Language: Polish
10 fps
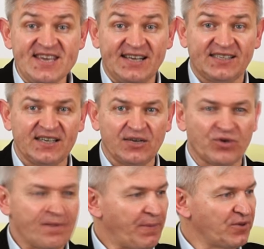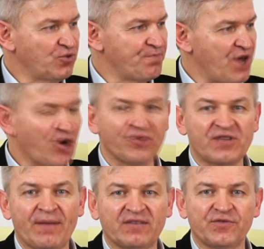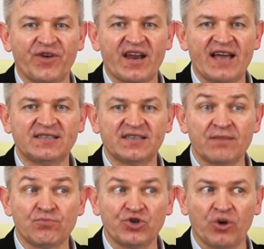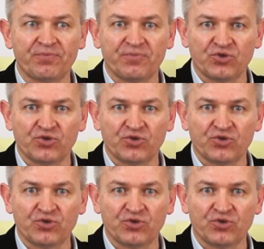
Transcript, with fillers: X, które po prostu biorą temat w swoje ręce, muszą,